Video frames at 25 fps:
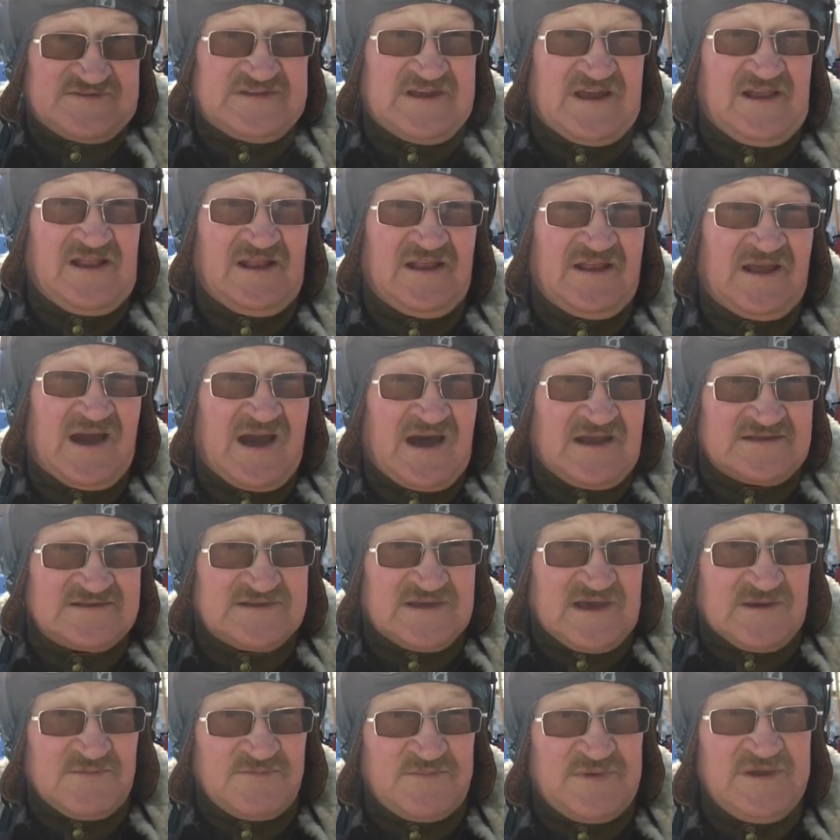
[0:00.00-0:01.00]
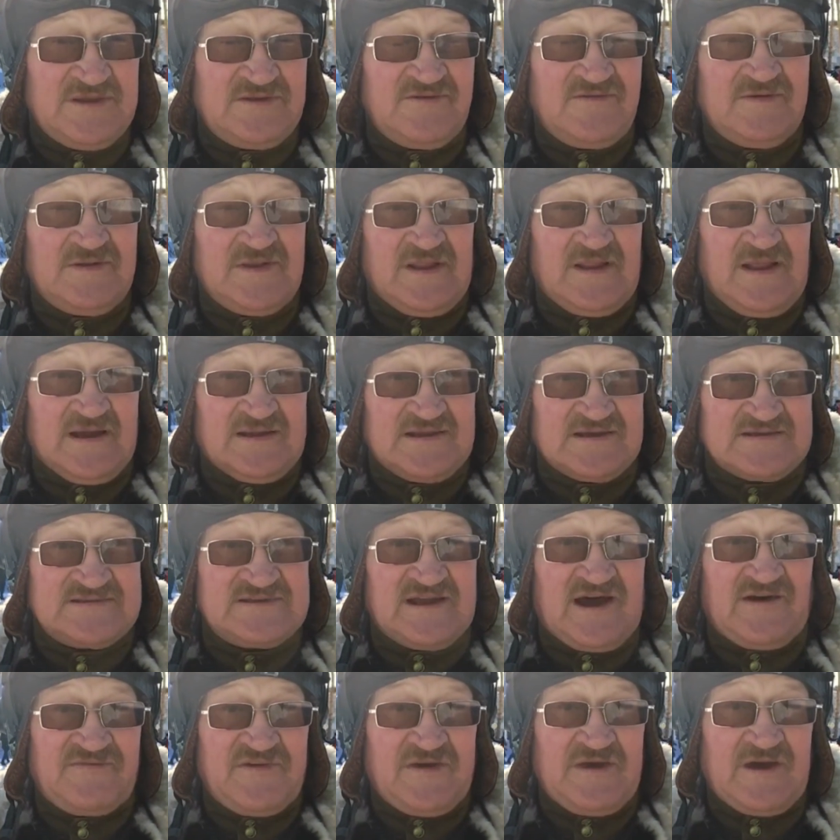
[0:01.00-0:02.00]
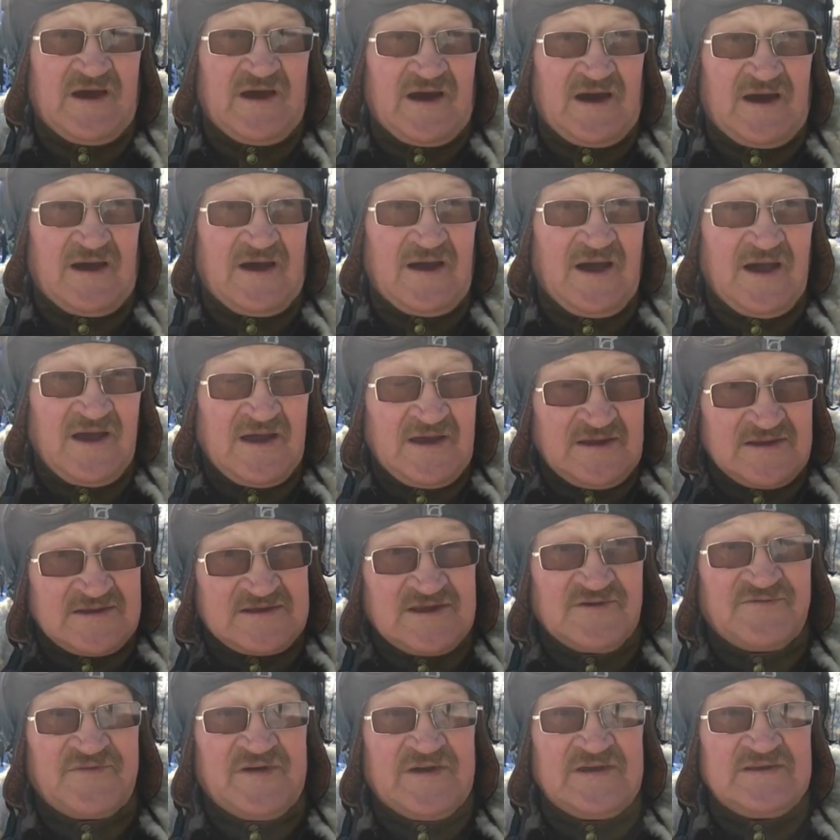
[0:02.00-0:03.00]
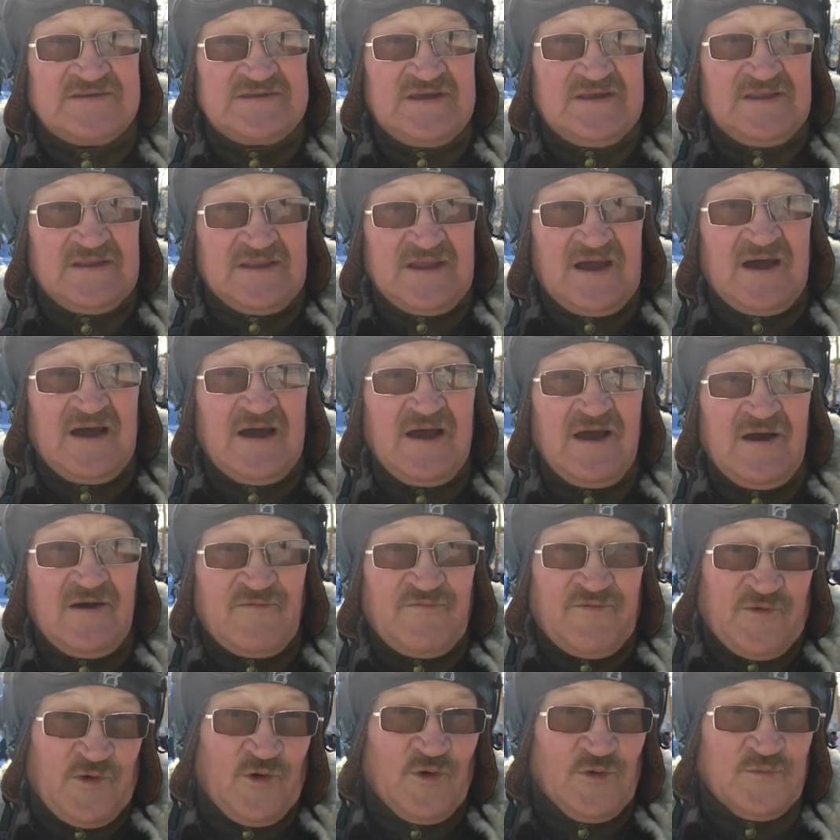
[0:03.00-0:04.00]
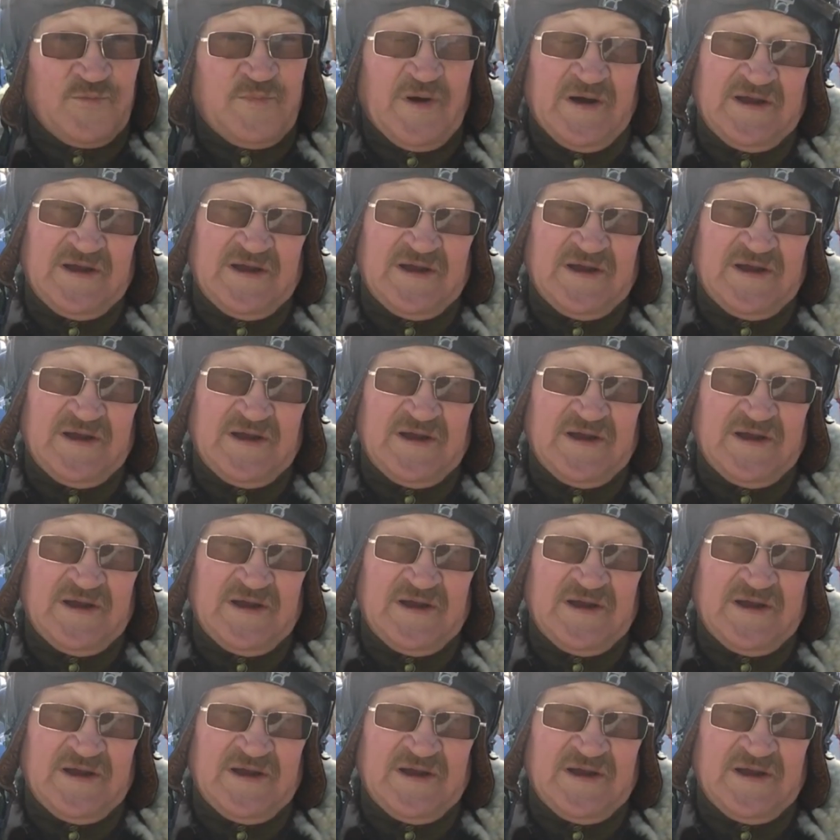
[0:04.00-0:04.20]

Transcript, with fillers: в Сталинградской битве для доставки антифриза на фронт.